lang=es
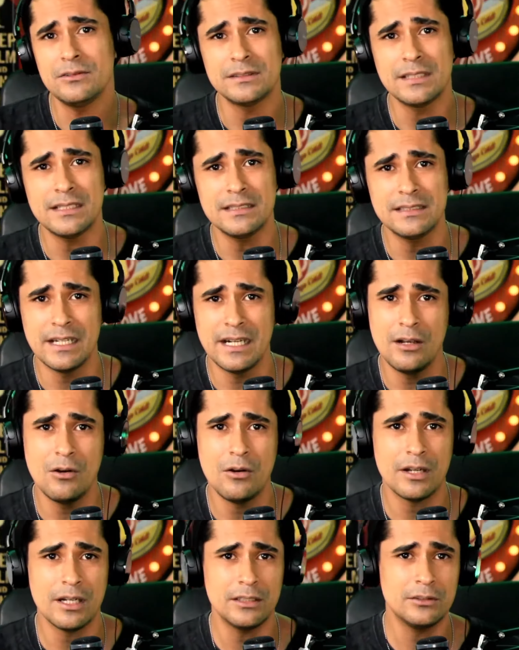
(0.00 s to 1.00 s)
si ustedes creen
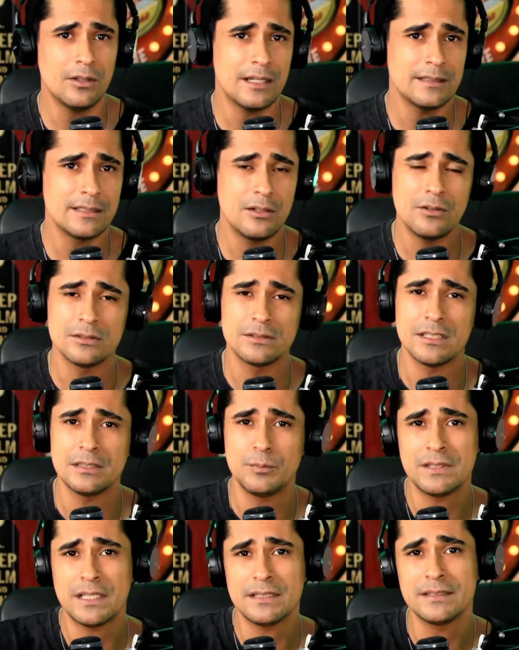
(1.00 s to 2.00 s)
correcto hacer lo que ustedes
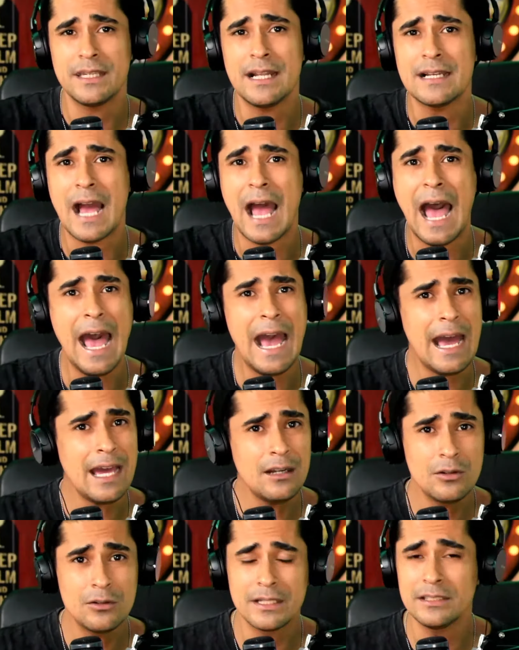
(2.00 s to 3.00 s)
putas quieran, háganlo.